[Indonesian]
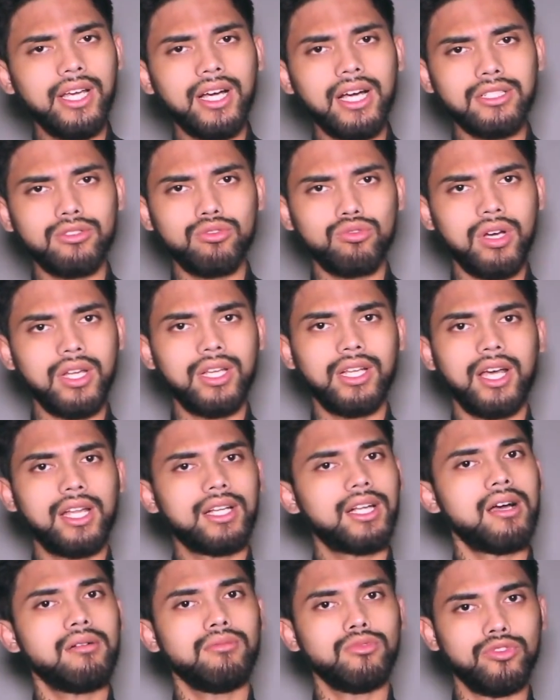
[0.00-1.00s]
dia nggak suka
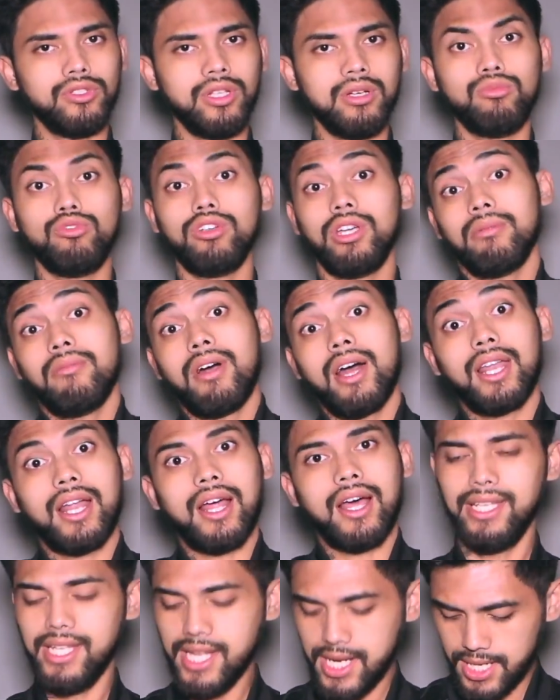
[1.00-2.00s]
dengan kamu dia mungkin
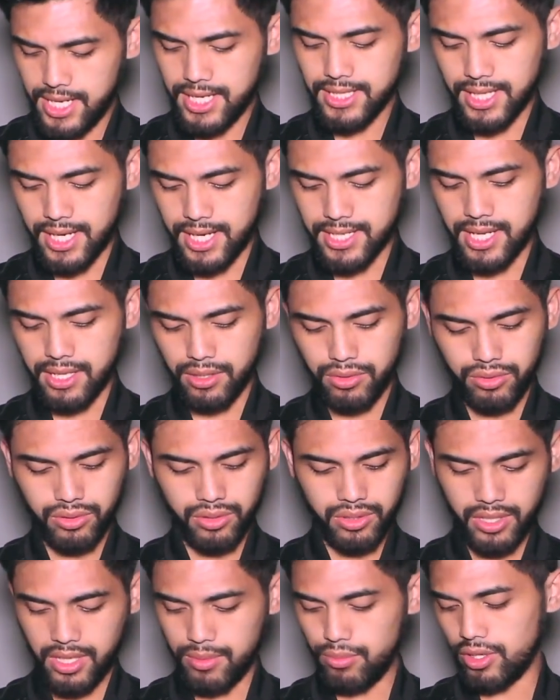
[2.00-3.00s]
marah ini adalah salah satu
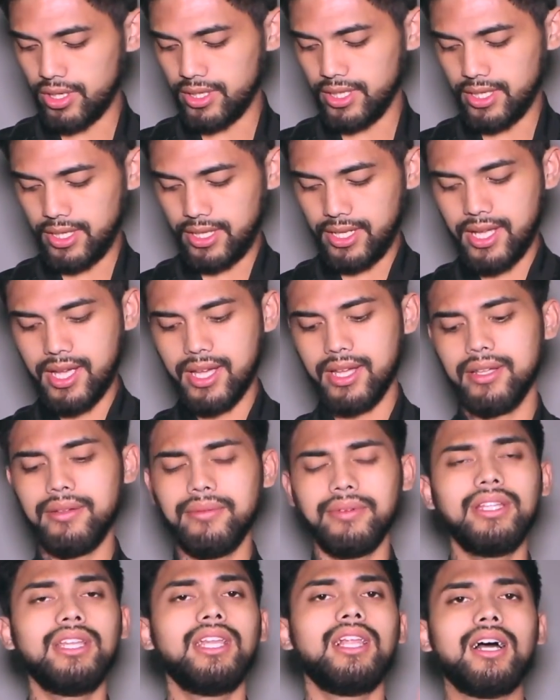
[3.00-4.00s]
teguran eh, ini ya, ya
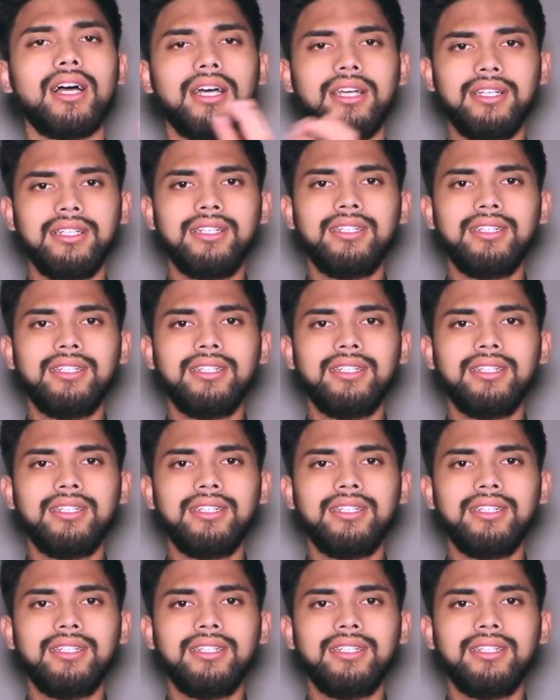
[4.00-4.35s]
beginilah